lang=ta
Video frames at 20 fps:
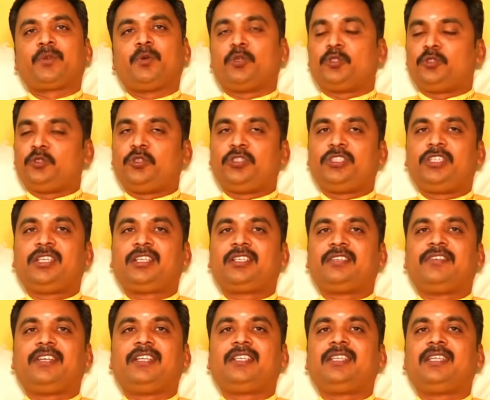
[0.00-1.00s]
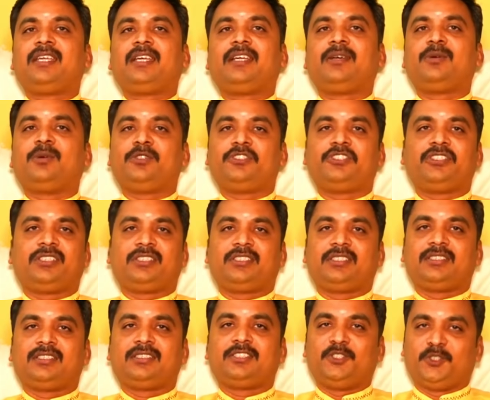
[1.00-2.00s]
ஒரு ஜோதிடருக்கு வெற்றி எங்கே ஒழிஞ்சிருக்கு
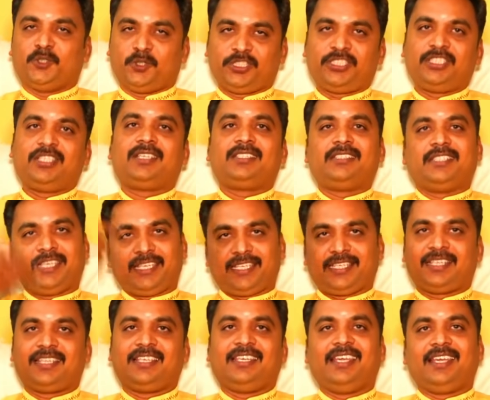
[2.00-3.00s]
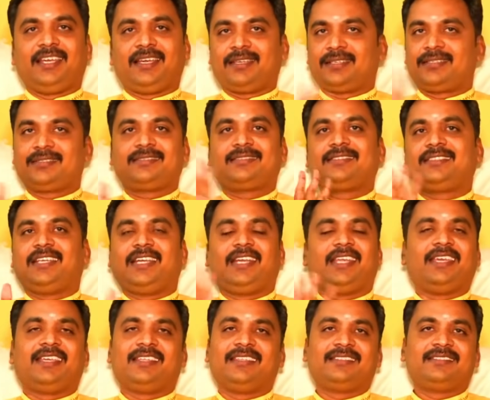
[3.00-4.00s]
ஜோதிடர் ஜெயிக்கிறது இல்லையா
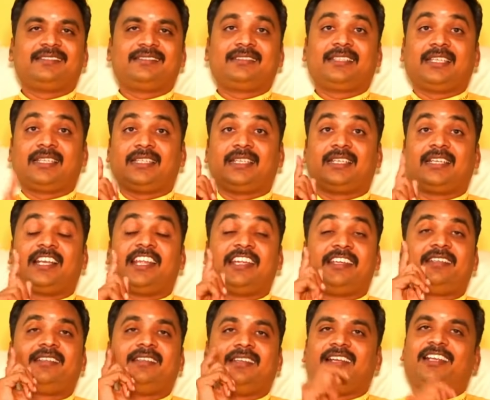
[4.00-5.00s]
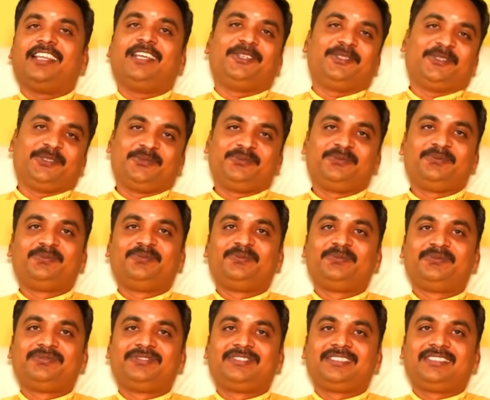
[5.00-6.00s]
கிடையாது அந்த கிளைண்ட்டு நல்லா இருக்கணும்
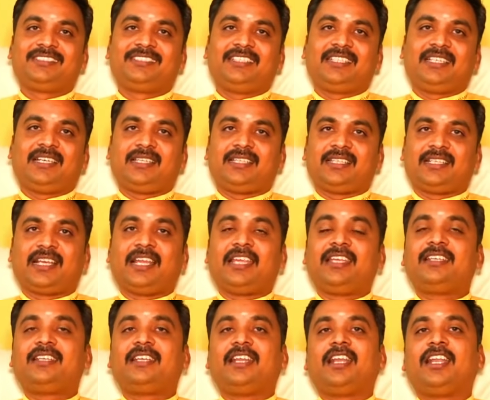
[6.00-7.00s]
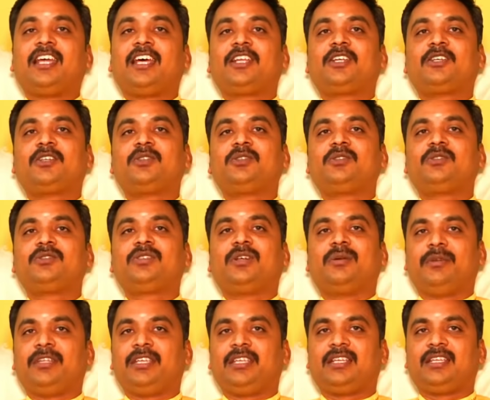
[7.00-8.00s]
அந்த கிளைண்ட்டு நல்லா இருக்கணும்
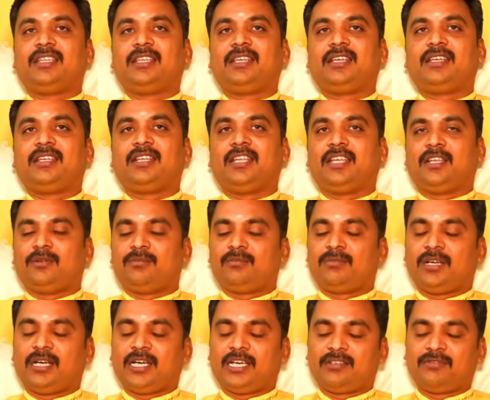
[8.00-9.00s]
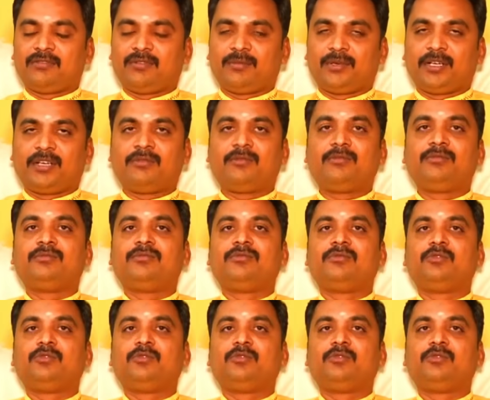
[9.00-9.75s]
அப்படிங்கிறதுல நான் ரொம்ப ஆர்வமாகவும்